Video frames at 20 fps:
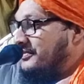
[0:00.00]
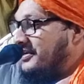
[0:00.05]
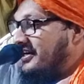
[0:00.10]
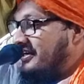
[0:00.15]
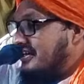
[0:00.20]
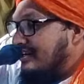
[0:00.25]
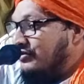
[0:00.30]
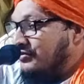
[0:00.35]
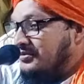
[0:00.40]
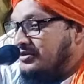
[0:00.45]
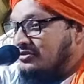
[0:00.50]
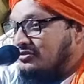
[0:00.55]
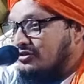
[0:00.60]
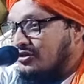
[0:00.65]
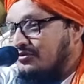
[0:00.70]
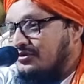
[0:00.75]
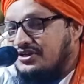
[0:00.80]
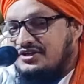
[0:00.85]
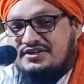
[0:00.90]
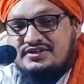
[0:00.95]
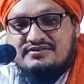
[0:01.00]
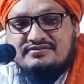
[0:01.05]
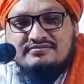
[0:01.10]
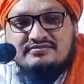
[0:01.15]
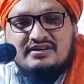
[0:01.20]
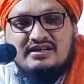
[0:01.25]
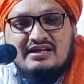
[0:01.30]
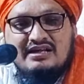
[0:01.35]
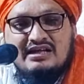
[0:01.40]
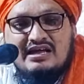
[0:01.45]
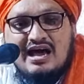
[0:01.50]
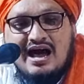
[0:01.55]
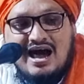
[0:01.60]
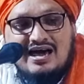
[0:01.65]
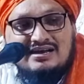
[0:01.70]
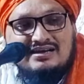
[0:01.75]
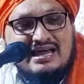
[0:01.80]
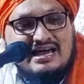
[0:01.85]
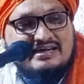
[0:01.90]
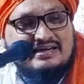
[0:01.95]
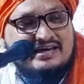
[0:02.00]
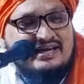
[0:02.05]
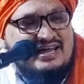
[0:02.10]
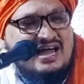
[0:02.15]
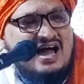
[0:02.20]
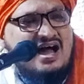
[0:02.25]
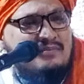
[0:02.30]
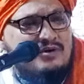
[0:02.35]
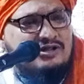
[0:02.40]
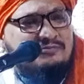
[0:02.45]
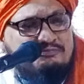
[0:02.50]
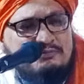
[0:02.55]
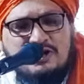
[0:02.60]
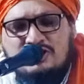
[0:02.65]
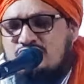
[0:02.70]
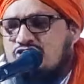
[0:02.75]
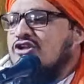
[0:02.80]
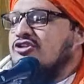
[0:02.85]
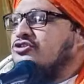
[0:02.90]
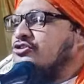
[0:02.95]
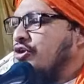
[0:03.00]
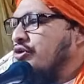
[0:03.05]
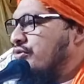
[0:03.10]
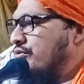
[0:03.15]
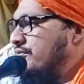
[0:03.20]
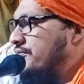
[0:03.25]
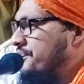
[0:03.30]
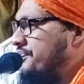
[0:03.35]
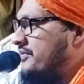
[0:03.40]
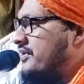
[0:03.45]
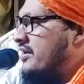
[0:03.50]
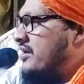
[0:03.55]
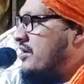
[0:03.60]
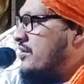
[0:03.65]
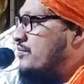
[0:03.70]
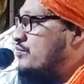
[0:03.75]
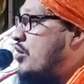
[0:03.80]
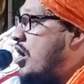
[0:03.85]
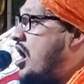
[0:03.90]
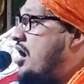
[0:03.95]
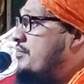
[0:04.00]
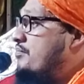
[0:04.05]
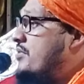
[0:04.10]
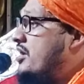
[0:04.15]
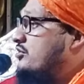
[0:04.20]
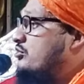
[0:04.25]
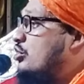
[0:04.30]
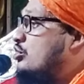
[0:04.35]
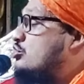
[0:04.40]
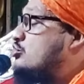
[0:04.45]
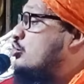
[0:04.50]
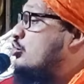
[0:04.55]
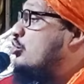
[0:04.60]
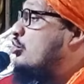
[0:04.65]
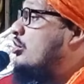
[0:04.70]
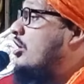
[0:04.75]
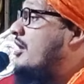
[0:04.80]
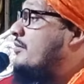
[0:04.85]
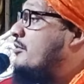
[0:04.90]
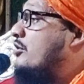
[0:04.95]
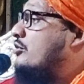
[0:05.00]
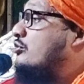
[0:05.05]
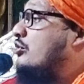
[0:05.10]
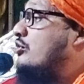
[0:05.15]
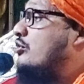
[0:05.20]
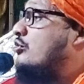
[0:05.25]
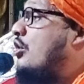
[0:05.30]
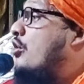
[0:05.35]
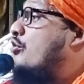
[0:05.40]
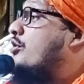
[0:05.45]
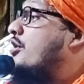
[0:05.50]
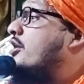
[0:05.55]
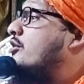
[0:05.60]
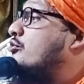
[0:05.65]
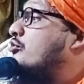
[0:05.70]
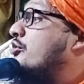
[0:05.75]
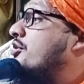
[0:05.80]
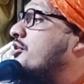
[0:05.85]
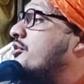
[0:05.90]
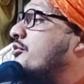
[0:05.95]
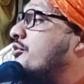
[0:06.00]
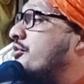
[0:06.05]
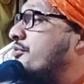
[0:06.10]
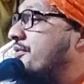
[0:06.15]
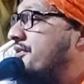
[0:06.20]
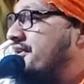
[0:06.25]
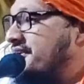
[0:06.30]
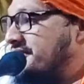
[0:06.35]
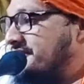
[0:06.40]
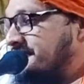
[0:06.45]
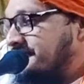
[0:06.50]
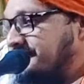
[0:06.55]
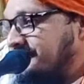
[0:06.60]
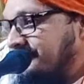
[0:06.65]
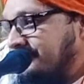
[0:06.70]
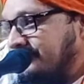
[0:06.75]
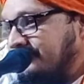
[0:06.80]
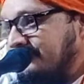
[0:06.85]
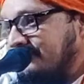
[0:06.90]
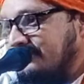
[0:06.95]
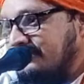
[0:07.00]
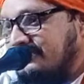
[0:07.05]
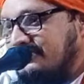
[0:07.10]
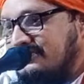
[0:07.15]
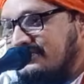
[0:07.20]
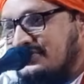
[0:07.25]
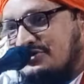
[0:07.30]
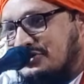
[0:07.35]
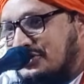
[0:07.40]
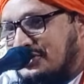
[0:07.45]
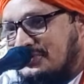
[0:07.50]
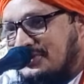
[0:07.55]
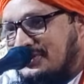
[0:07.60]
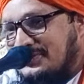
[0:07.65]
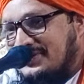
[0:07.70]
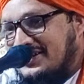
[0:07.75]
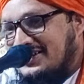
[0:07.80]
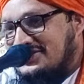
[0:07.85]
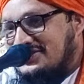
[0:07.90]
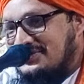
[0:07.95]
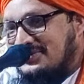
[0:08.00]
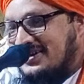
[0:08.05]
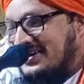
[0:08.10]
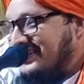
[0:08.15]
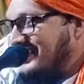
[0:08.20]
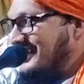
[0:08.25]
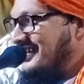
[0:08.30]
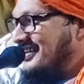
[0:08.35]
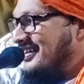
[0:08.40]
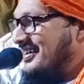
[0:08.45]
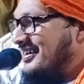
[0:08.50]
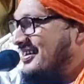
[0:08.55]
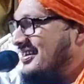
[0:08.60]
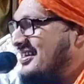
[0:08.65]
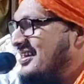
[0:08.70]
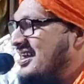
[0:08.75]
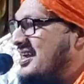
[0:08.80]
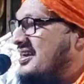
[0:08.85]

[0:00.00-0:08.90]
দিতে পারে এটা নবীর তৌহিন আল্লাহ কেয়ামত পর্যন্ত মোহাম্মদ রসুল্লাহর মতন কাউকে তৈরি করবে না জোরে বলবেন না সুহান আল্লাহ